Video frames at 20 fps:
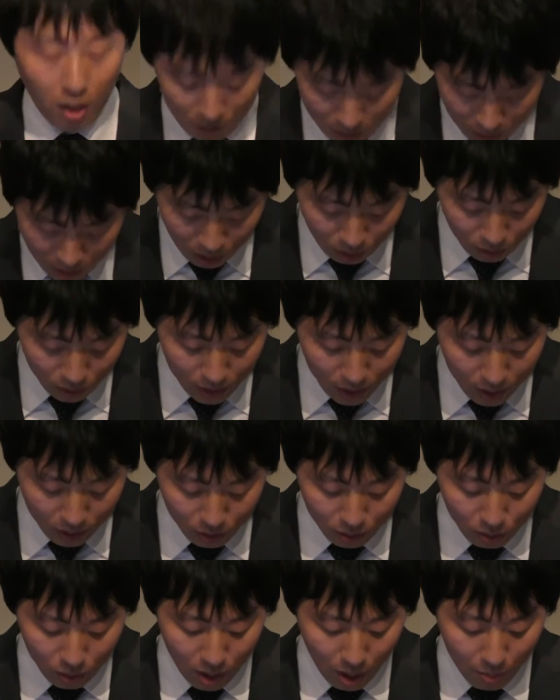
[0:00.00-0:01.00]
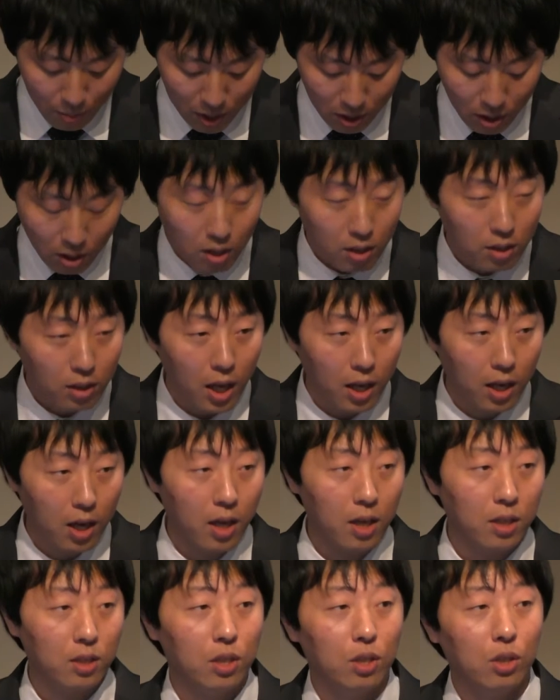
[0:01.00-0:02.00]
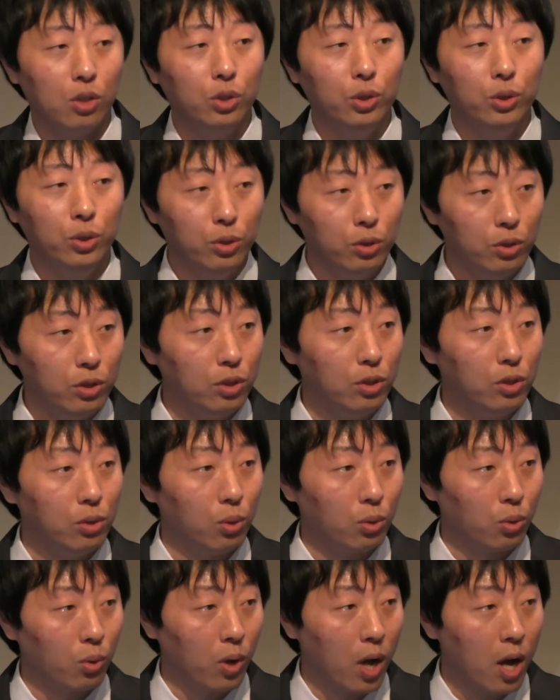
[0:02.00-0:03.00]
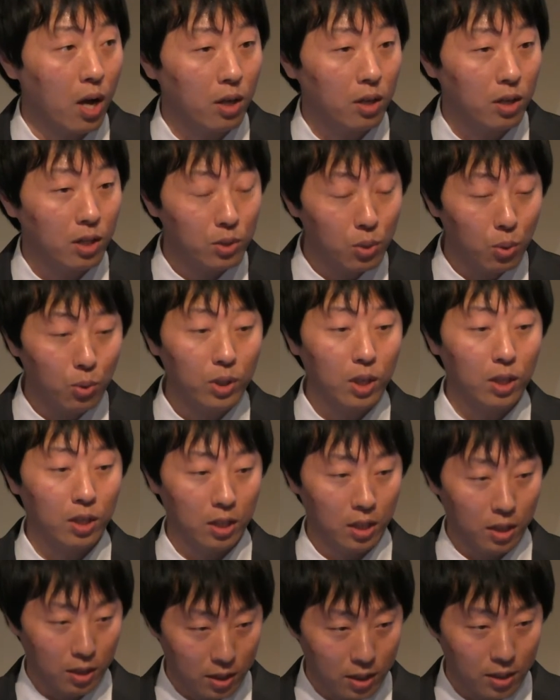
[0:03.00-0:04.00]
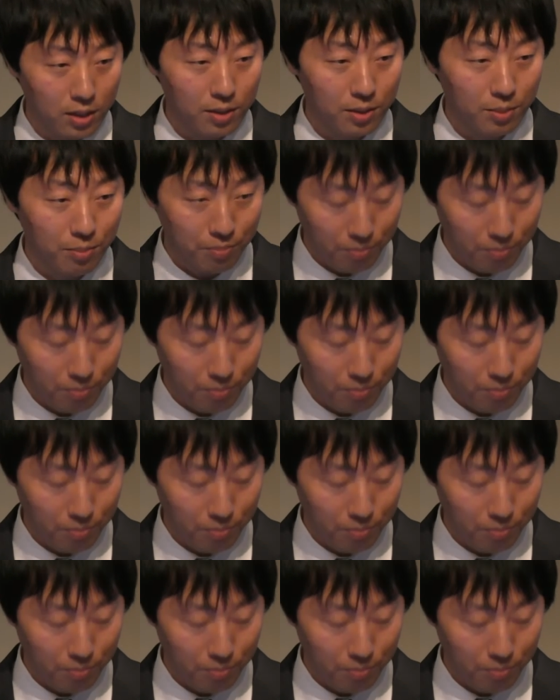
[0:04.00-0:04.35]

育成するために互いに工夫することが理想的です。